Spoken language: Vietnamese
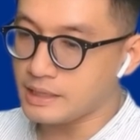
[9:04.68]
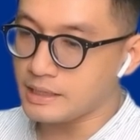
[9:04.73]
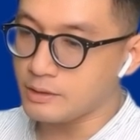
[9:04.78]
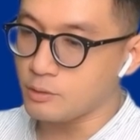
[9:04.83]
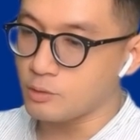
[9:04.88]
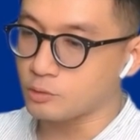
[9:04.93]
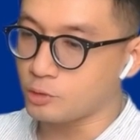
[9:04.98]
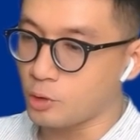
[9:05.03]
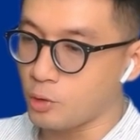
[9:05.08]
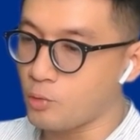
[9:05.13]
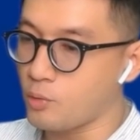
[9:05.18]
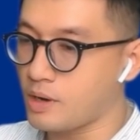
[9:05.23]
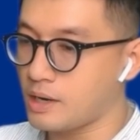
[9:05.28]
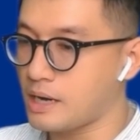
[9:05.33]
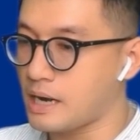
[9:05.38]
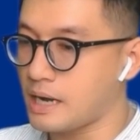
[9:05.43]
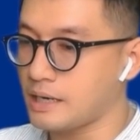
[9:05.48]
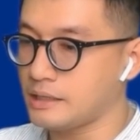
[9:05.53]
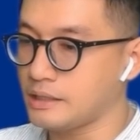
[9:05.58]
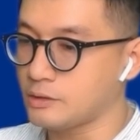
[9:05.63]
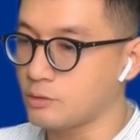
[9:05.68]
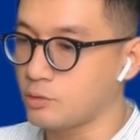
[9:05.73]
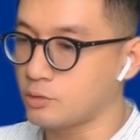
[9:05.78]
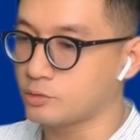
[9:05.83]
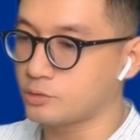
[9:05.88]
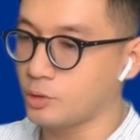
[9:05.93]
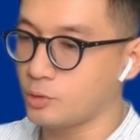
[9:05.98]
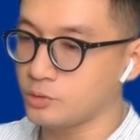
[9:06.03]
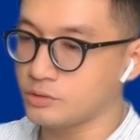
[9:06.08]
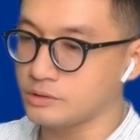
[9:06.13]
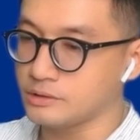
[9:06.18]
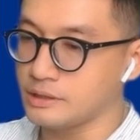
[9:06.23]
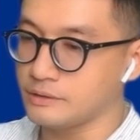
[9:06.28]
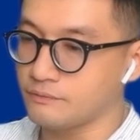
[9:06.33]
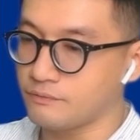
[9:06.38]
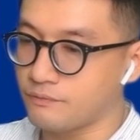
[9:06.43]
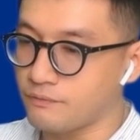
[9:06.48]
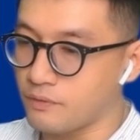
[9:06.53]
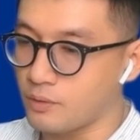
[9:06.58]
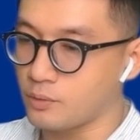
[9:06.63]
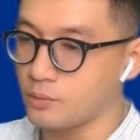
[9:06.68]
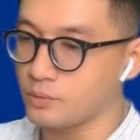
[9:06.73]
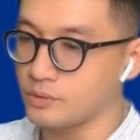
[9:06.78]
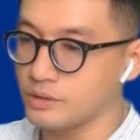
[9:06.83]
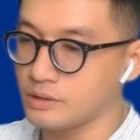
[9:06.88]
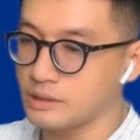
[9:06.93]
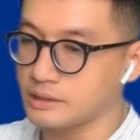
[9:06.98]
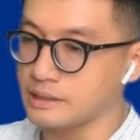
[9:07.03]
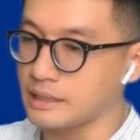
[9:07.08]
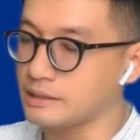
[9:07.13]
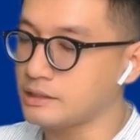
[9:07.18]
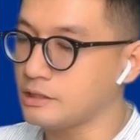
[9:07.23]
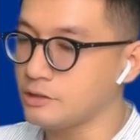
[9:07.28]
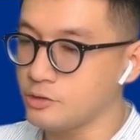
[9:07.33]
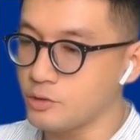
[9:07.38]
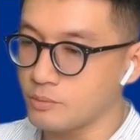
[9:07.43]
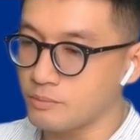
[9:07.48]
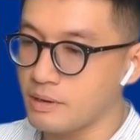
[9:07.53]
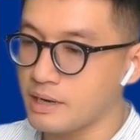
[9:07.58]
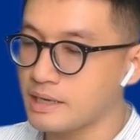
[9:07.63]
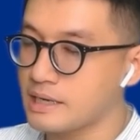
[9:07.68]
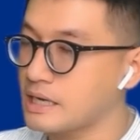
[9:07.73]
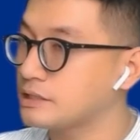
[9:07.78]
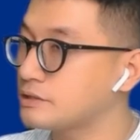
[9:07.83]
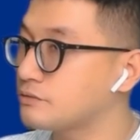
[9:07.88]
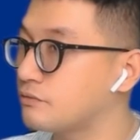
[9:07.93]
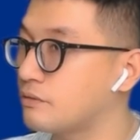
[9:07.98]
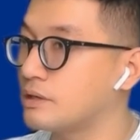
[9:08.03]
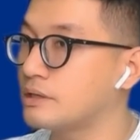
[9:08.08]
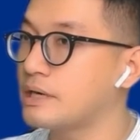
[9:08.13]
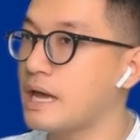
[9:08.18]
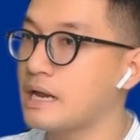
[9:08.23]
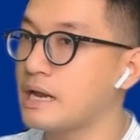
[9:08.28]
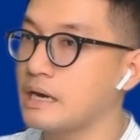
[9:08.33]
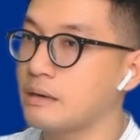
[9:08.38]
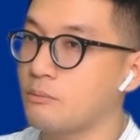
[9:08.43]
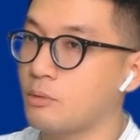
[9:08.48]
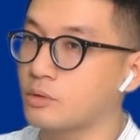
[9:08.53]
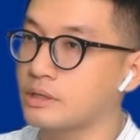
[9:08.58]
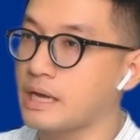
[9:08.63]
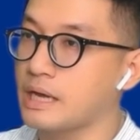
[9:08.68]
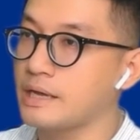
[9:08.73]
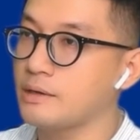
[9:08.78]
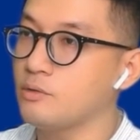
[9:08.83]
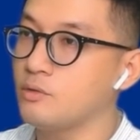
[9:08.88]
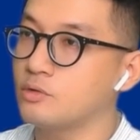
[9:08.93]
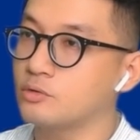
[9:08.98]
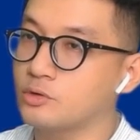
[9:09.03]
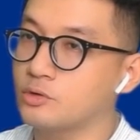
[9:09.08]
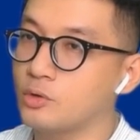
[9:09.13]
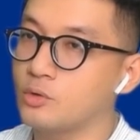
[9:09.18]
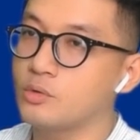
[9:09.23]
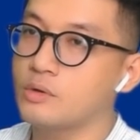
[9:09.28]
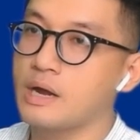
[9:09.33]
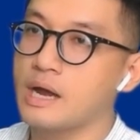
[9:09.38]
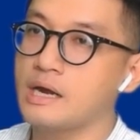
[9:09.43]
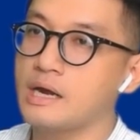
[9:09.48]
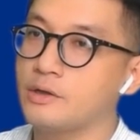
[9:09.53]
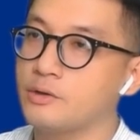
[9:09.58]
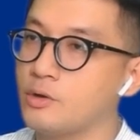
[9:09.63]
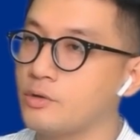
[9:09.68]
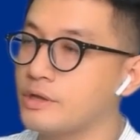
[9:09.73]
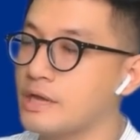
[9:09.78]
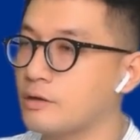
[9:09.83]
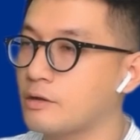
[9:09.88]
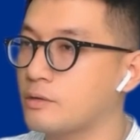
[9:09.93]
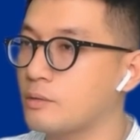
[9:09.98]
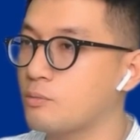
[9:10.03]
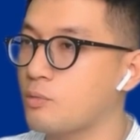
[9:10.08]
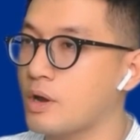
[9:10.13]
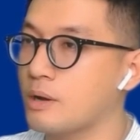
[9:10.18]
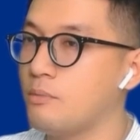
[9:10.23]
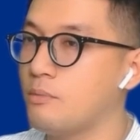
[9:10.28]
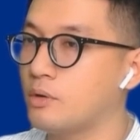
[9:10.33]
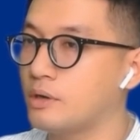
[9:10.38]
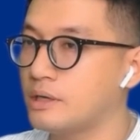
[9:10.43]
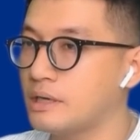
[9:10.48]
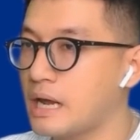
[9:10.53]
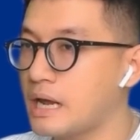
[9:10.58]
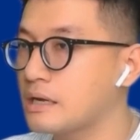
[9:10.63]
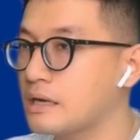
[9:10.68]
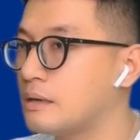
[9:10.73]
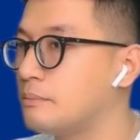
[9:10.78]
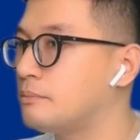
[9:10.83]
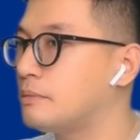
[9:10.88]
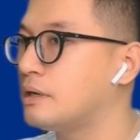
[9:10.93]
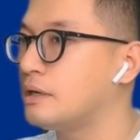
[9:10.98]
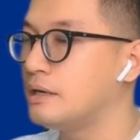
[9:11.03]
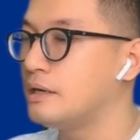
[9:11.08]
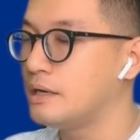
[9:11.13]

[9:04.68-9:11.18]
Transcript: cái nguồn thu ngoài lãi thì nguồn thu từ dịch vụ như là thẻ tín dụng băng cash vẫn đang là một cái nguồn thu khá là dồi dào trong khoảng 1 đến 2 ngầm